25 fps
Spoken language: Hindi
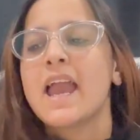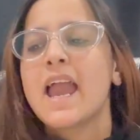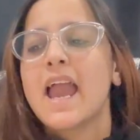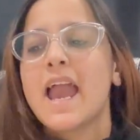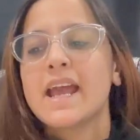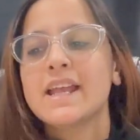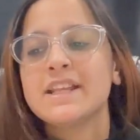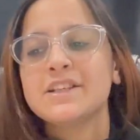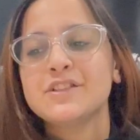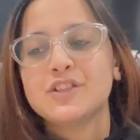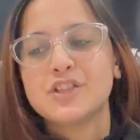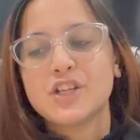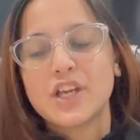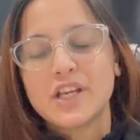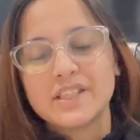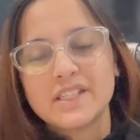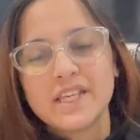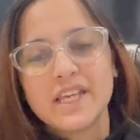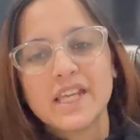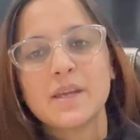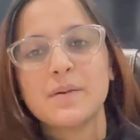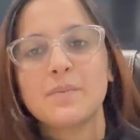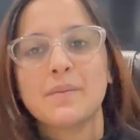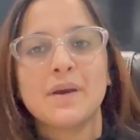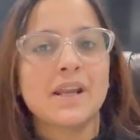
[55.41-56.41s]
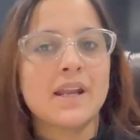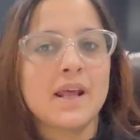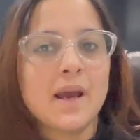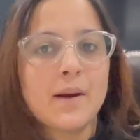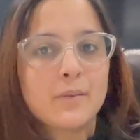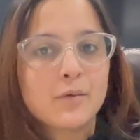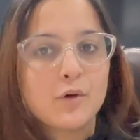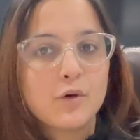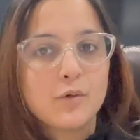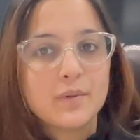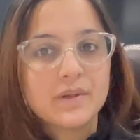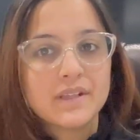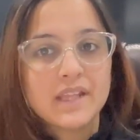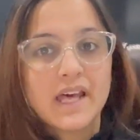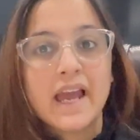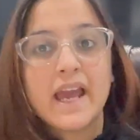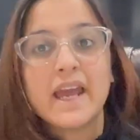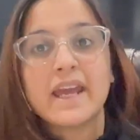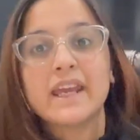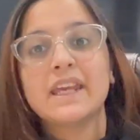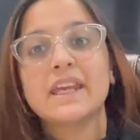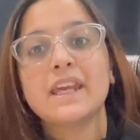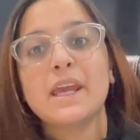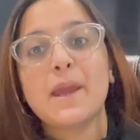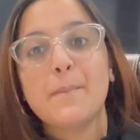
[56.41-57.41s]
एंड जैसे कि मैंने आपको बताया
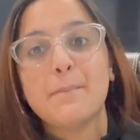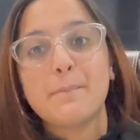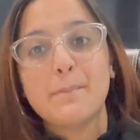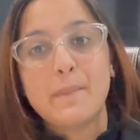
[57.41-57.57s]
कि ये